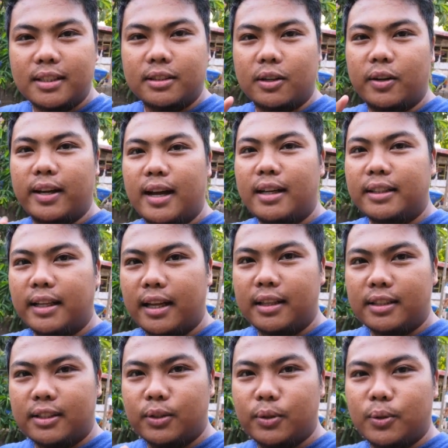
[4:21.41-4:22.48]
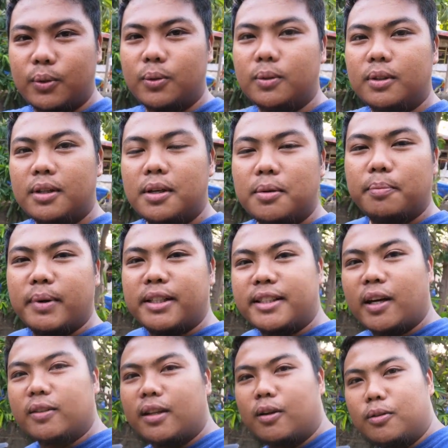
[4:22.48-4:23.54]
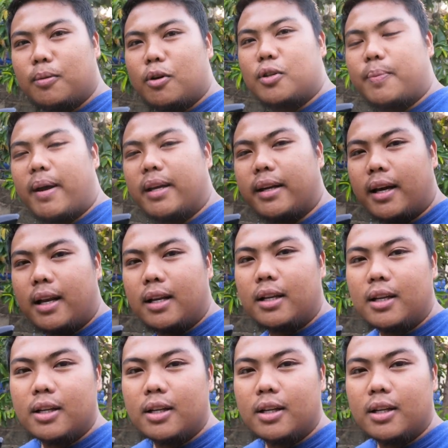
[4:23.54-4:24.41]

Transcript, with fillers: So ayan, thanks to you. Big shout out Boss Michael.